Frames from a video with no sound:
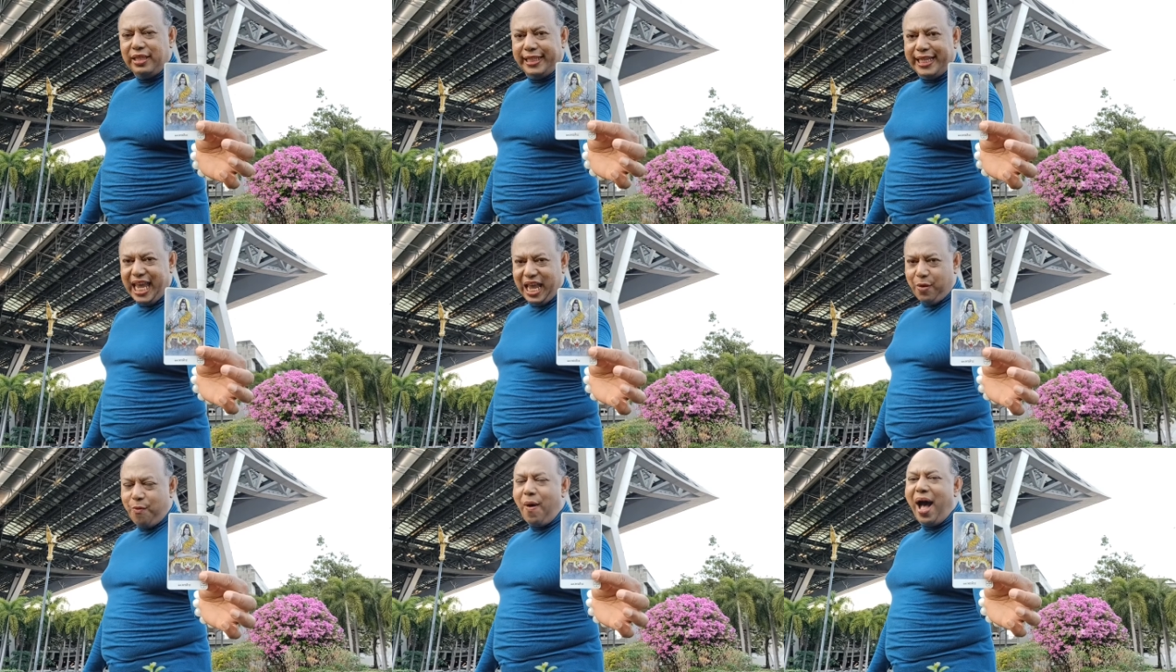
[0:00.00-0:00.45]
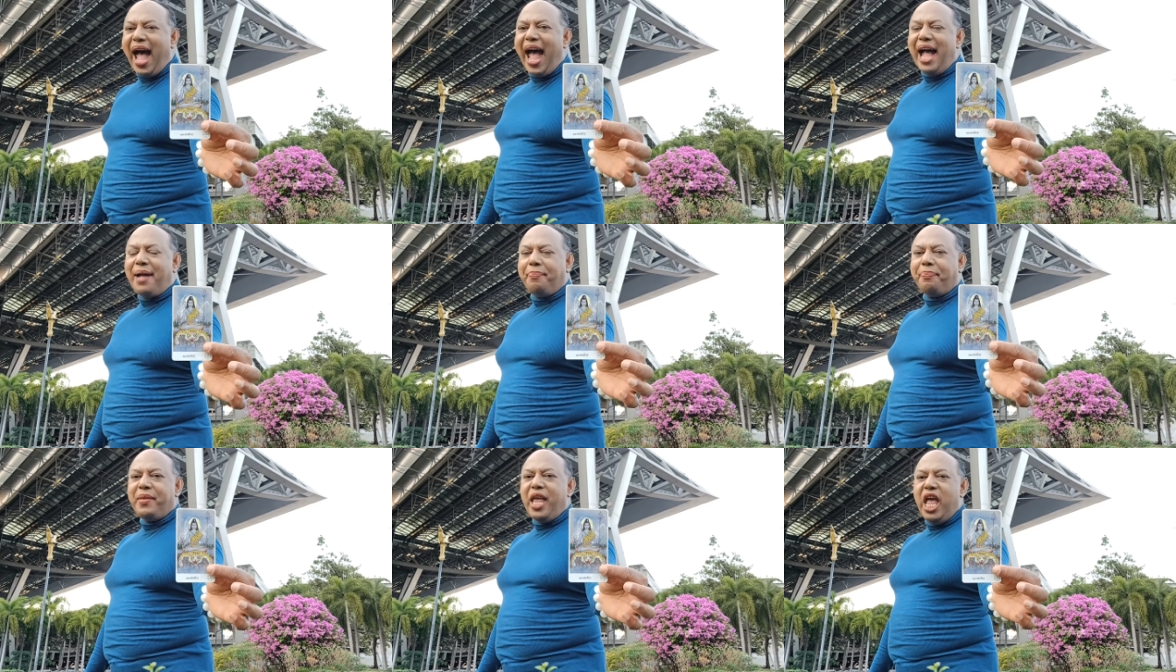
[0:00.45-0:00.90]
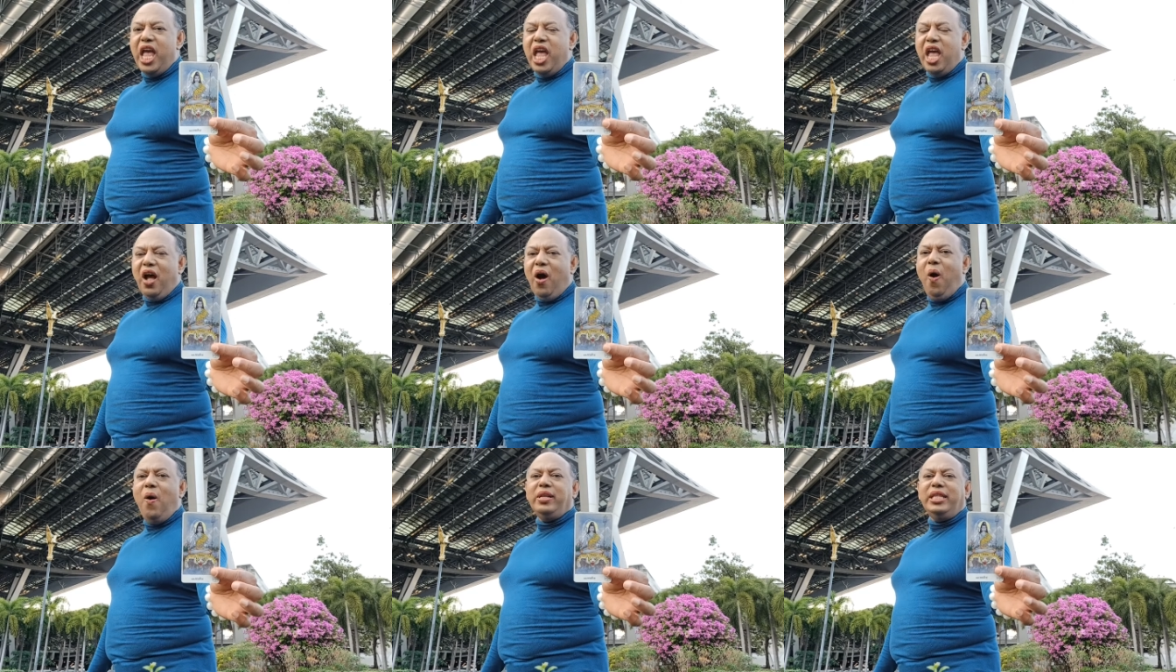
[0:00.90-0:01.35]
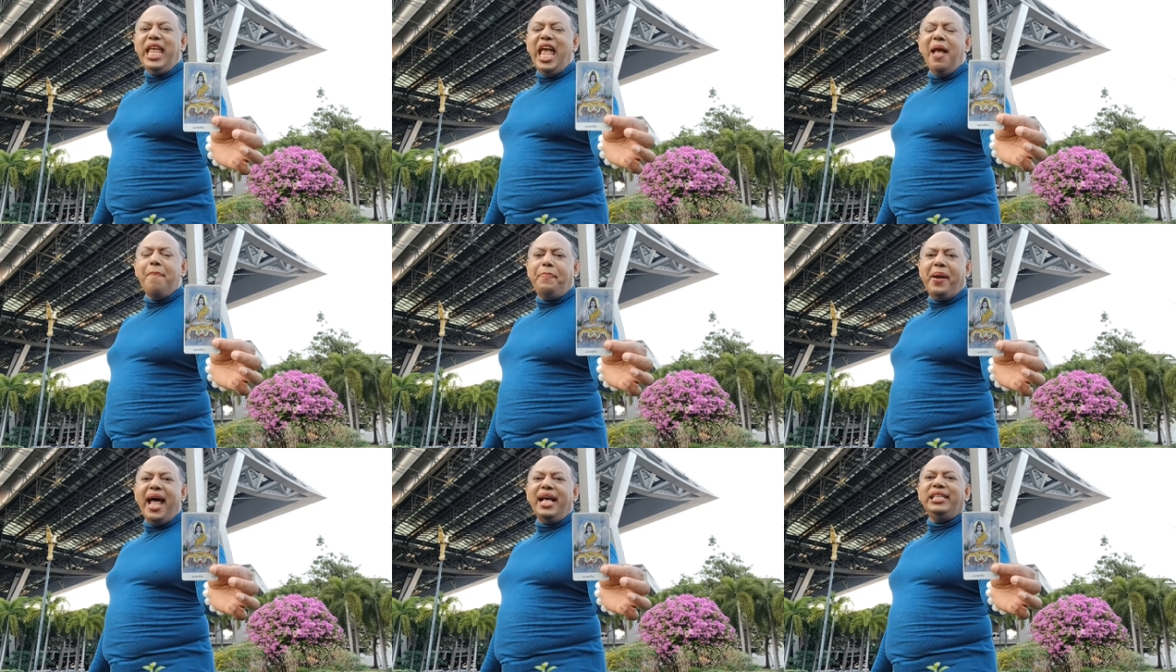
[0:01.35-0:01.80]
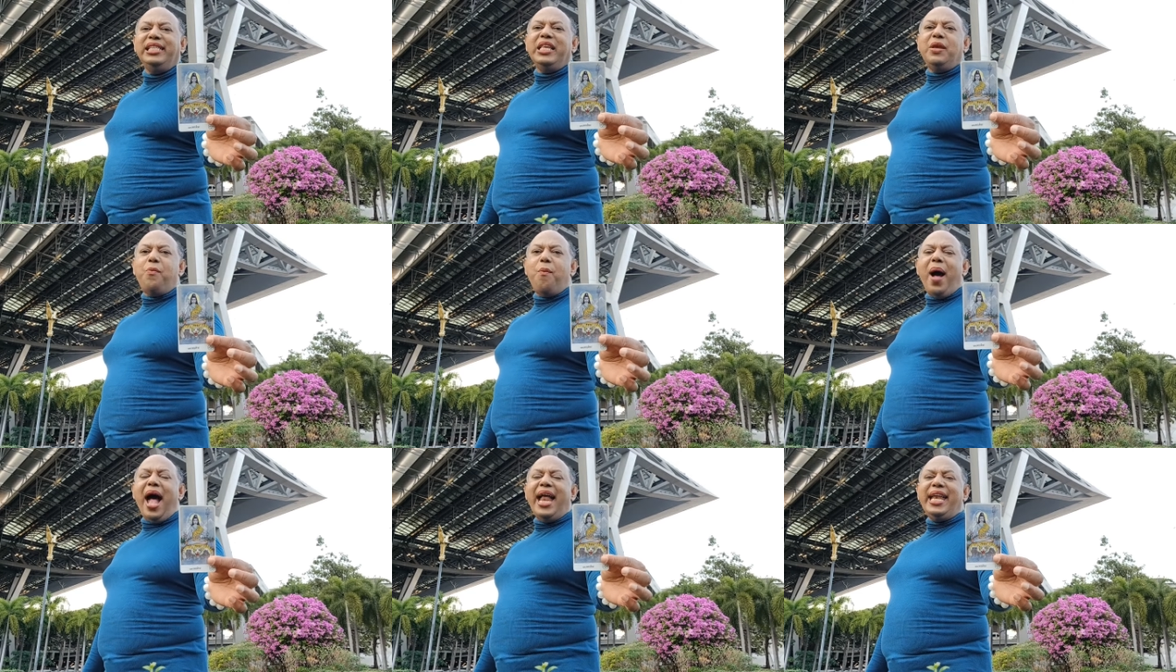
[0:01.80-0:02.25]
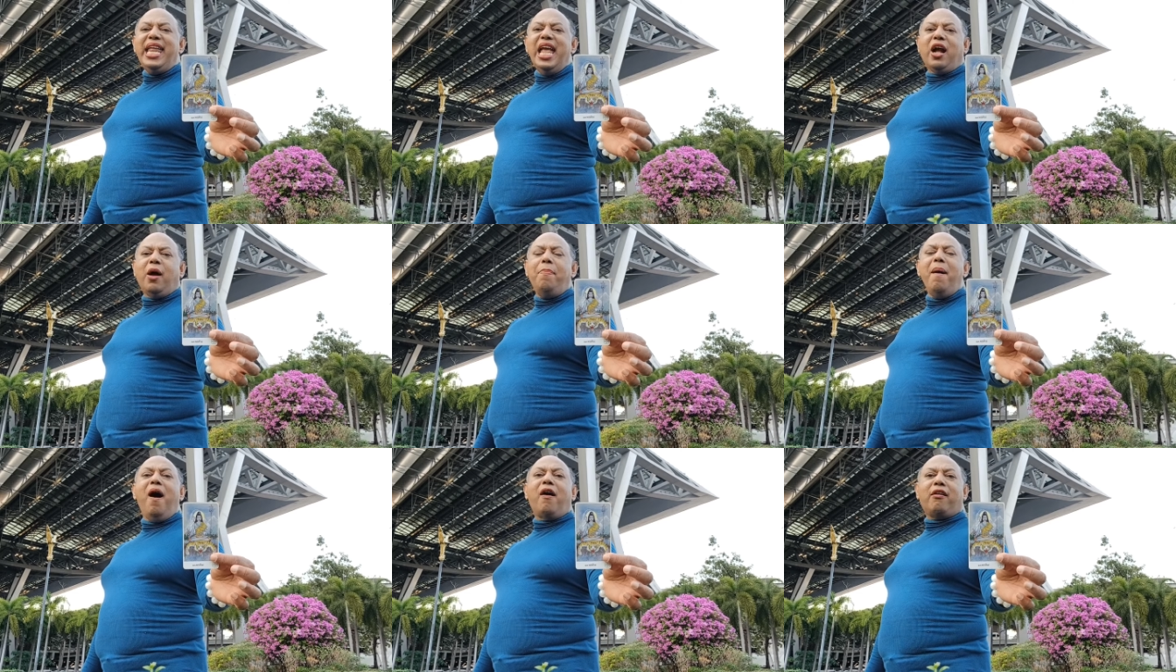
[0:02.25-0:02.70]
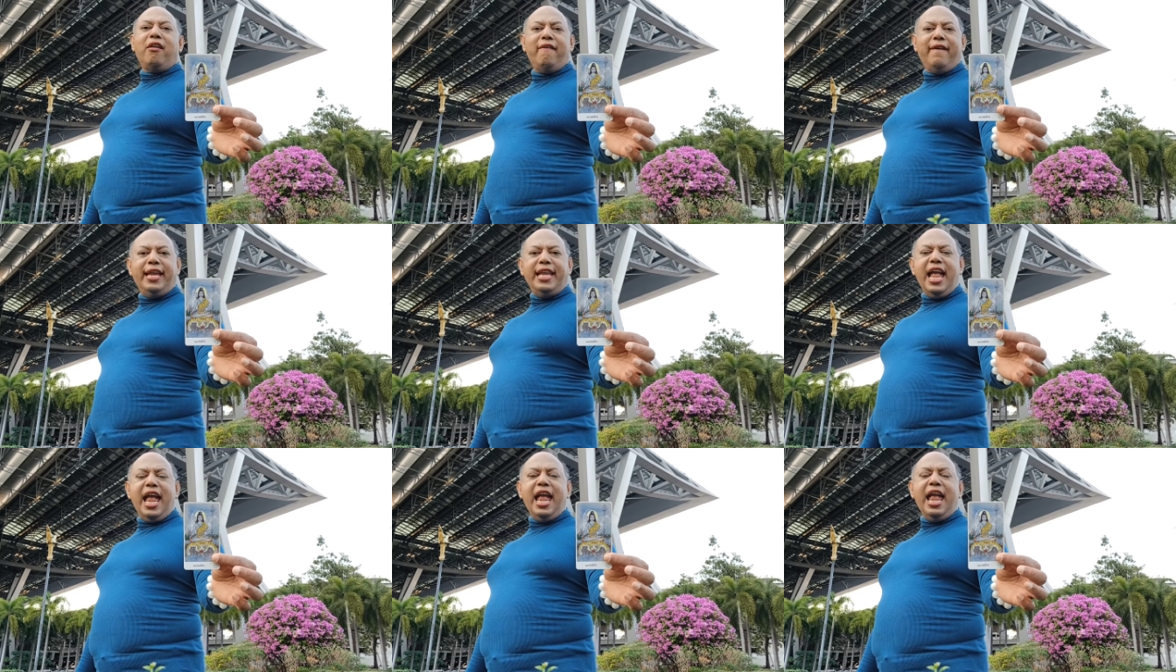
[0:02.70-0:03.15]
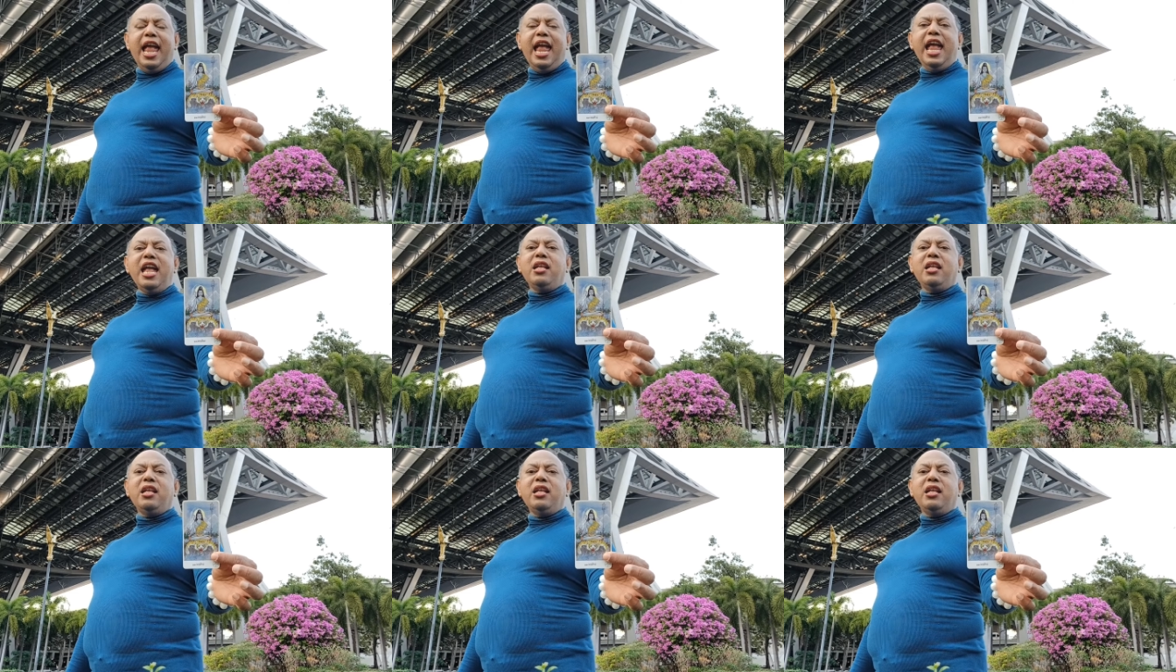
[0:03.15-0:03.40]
สีวะองค์เทพพระศิวะเนี่ยเขาบอกเลยนะ